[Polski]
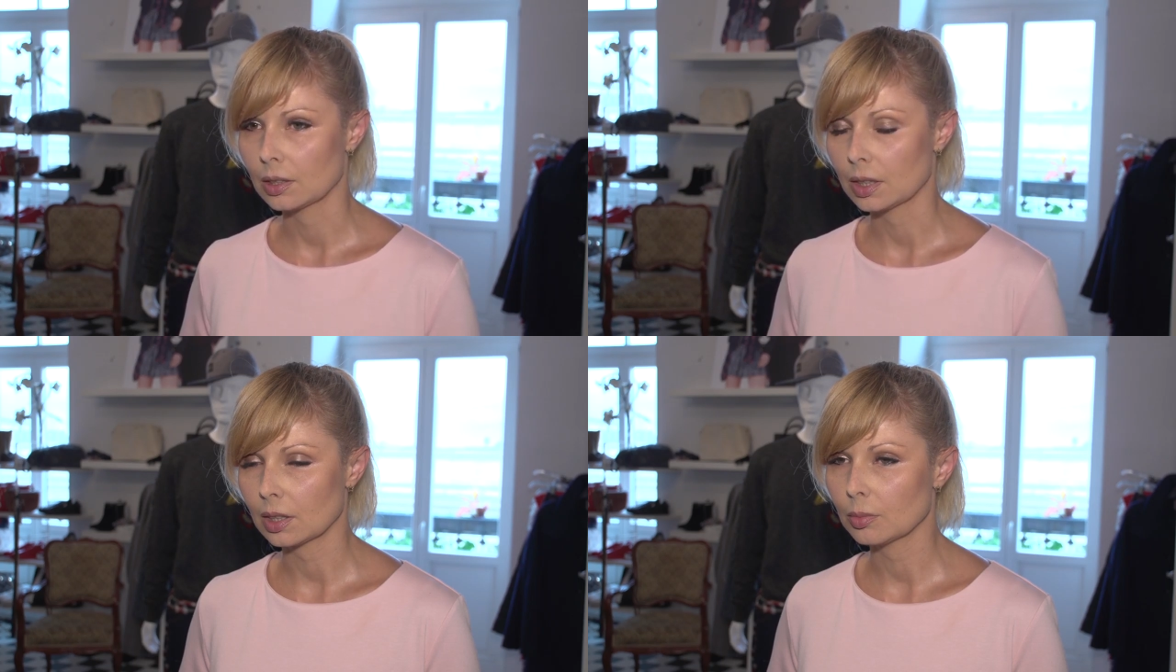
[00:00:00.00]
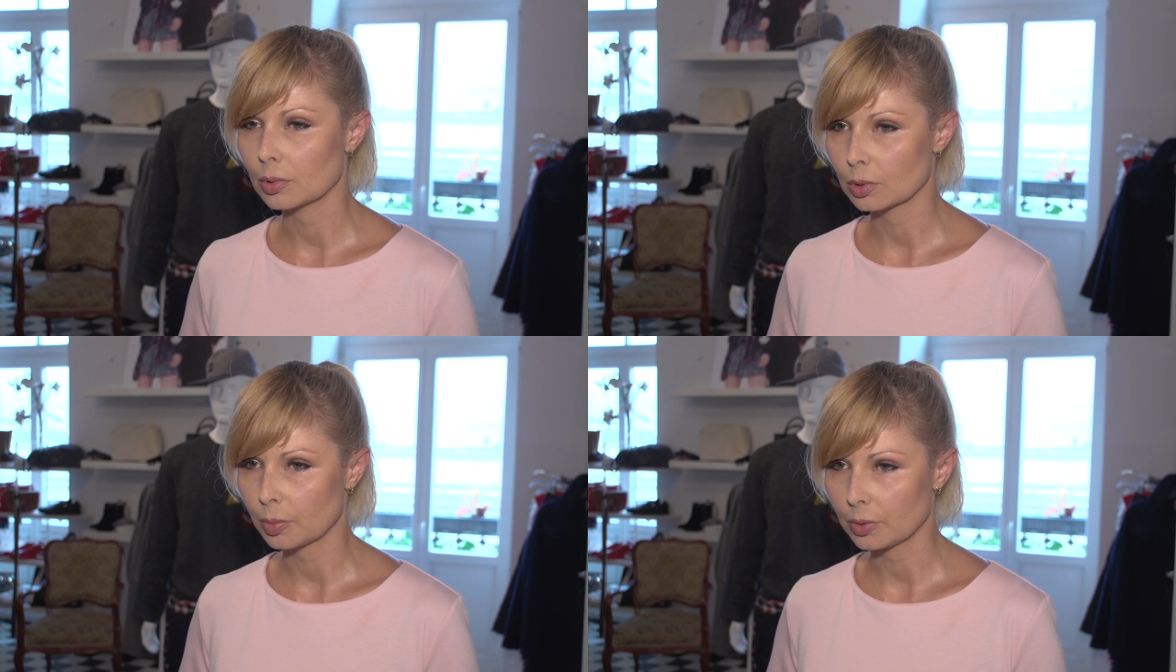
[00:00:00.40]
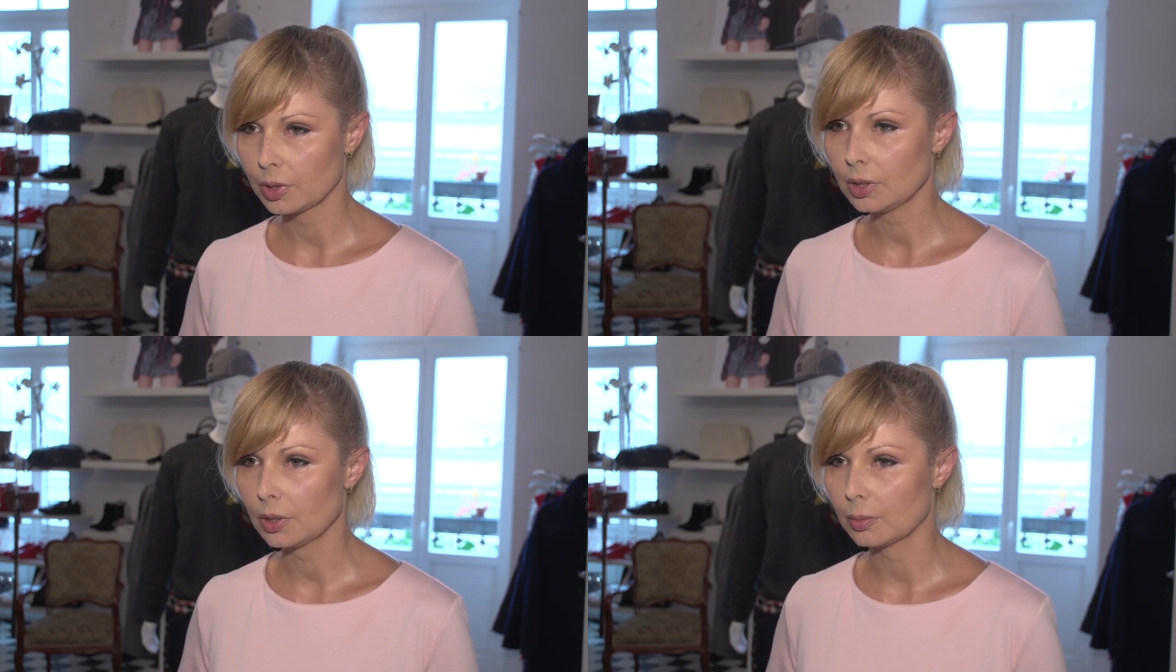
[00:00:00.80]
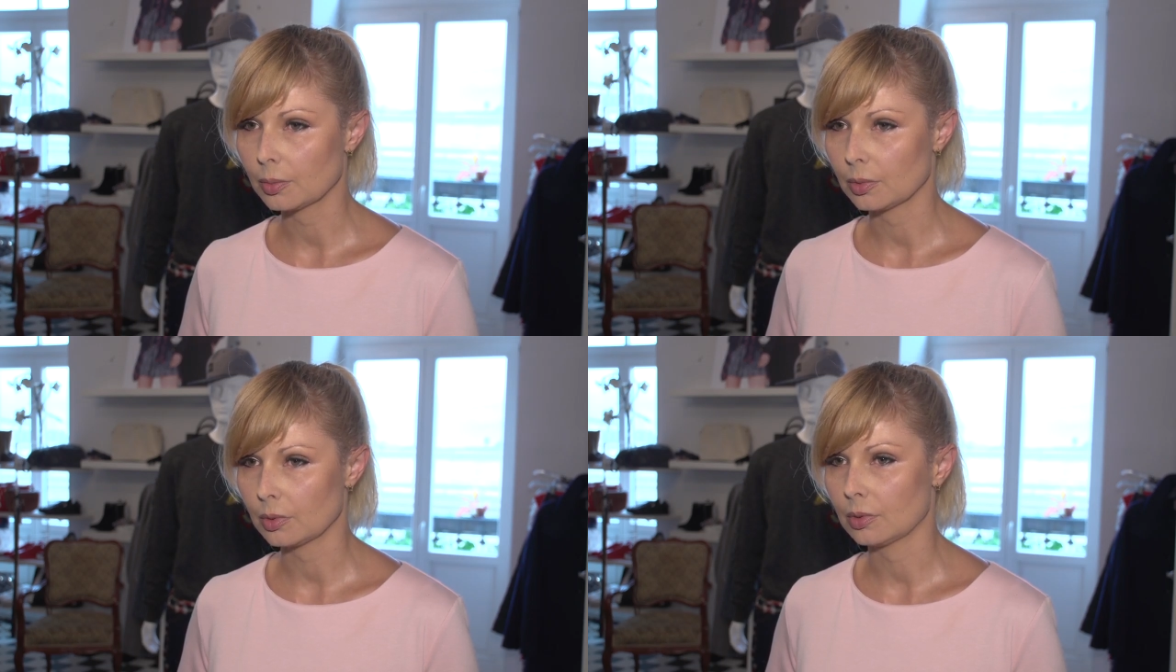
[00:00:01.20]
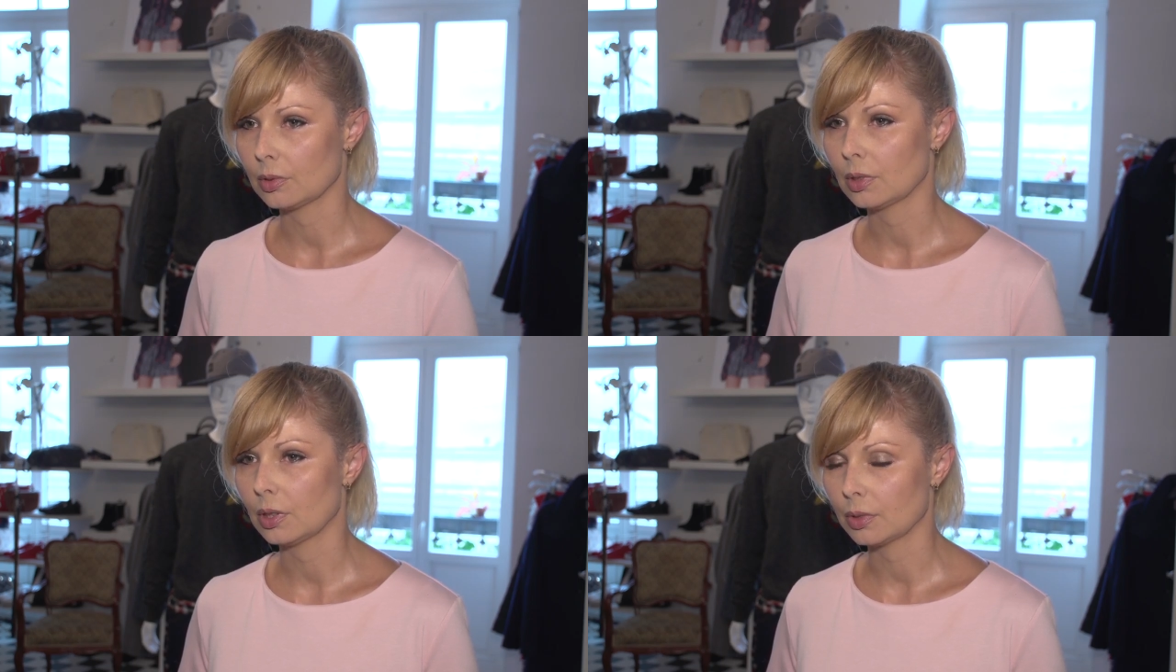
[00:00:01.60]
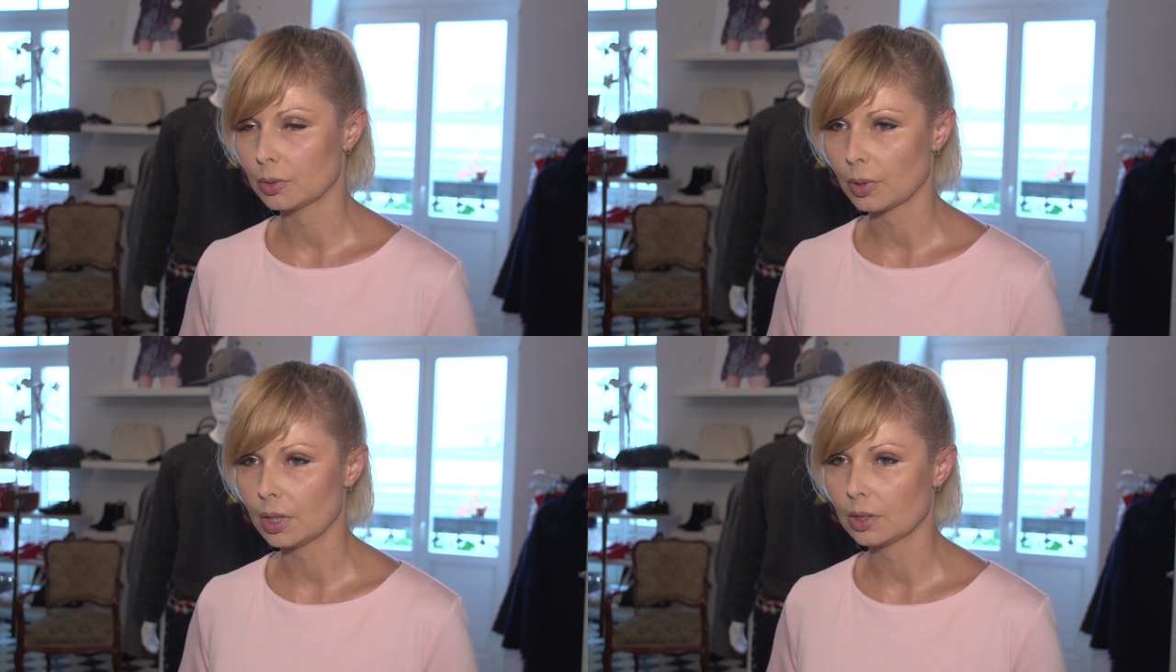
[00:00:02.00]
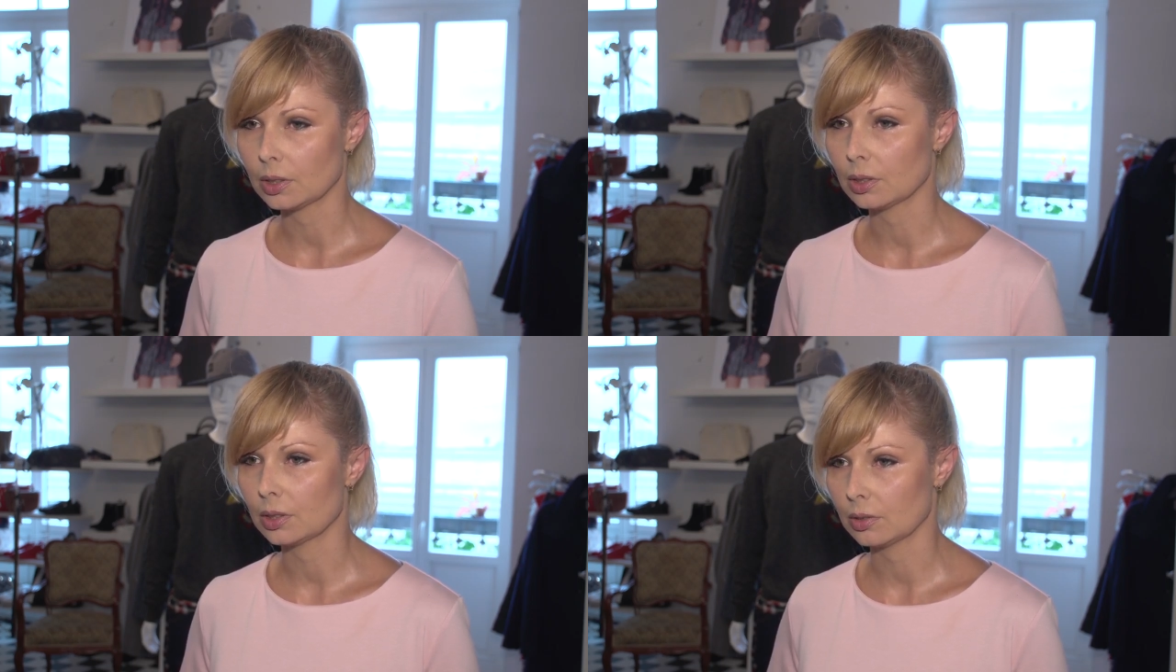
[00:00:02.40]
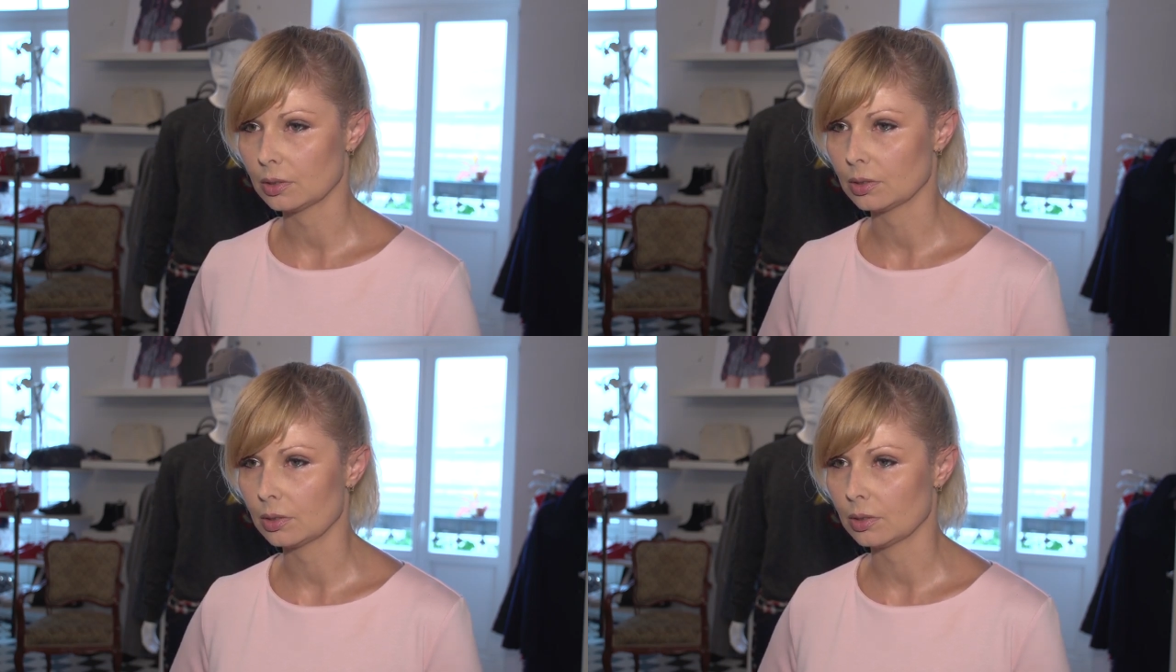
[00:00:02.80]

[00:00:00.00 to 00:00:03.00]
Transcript: Takim uzupełnieniem ewentualnie